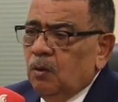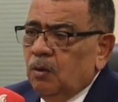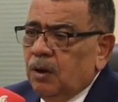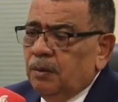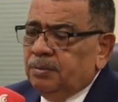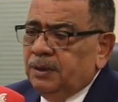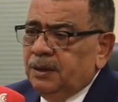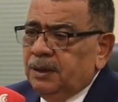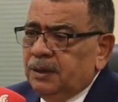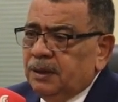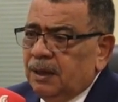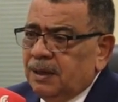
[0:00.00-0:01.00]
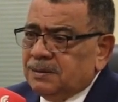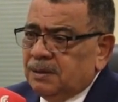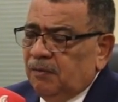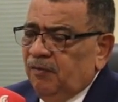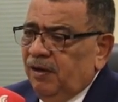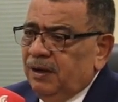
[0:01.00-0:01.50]
وأبتدي
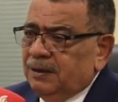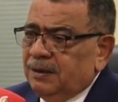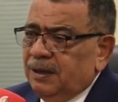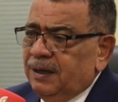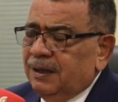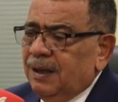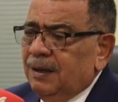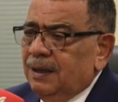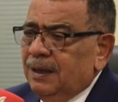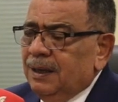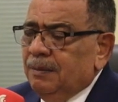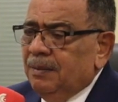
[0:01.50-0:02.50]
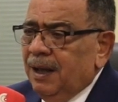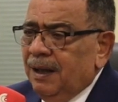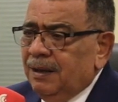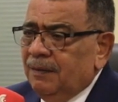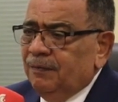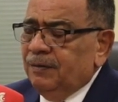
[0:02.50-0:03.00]
أصرف على التركة
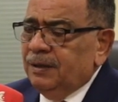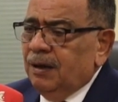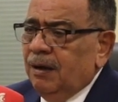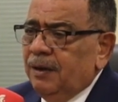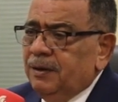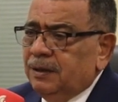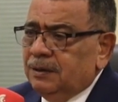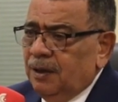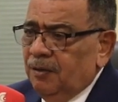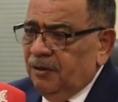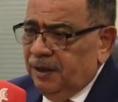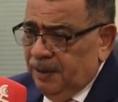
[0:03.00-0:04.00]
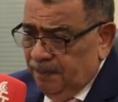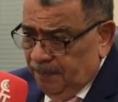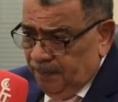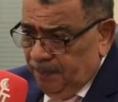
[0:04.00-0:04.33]
بهدف إعادة تنظيم